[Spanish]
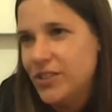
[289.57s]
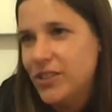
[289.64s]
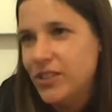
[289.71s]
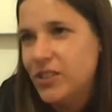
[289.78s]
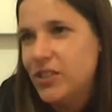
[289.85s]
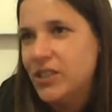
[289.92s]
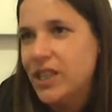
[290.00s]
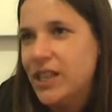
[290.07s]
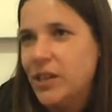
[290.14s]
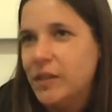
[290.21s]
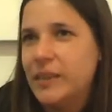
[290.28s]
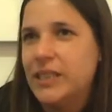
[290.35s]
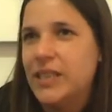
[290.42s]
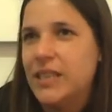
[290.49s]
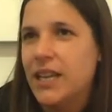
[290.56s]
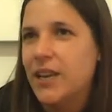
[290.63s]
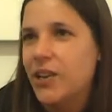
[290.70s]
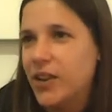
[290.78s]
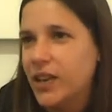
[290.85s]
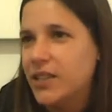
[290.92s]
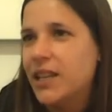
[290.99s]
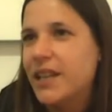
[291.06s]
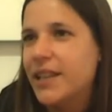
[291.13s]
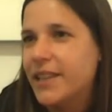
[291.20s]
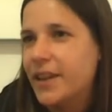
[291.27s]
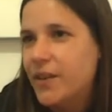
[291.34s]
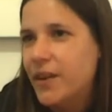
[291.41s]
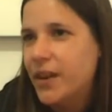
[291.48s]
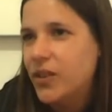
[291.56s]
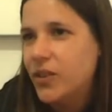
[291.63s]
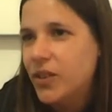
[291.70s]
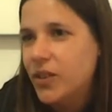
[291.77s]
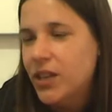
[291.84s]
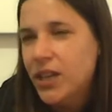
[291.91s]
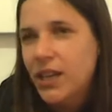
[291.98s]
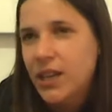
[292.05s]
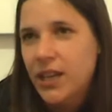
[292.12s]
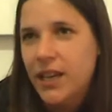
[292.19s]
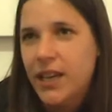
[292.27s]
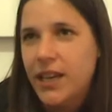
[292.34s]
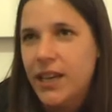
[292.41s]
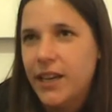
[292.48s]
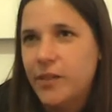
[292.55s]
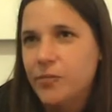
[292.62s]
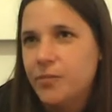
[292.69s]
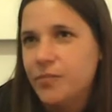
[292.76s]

Son cosas que más allá de lo que es el trabajo, eh,